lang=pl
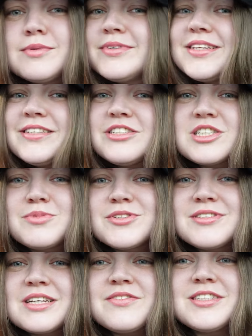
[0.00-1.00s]
Pamiętajcie, żeby
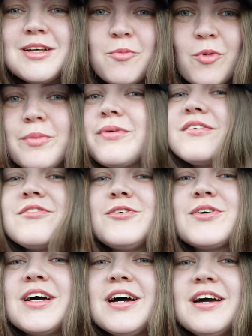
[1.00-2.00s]
zostawić nam łapkę w
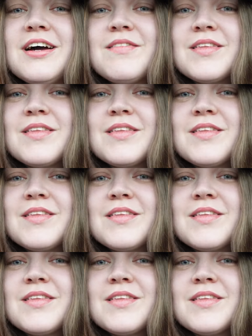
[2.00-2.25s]
górę,